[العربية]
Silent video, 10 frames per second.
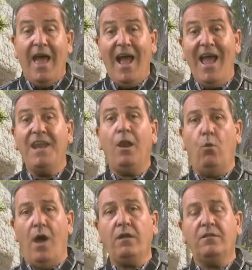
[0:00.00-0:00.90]
حان
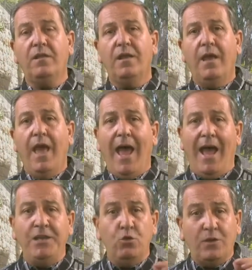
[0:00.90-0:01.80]
الوقت
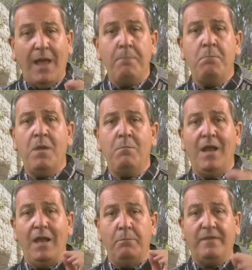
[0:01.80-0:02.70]
أن يتمم
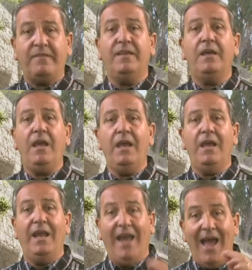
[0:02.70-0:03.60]
المسيح
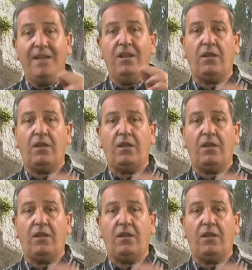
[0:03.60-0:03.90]
العهد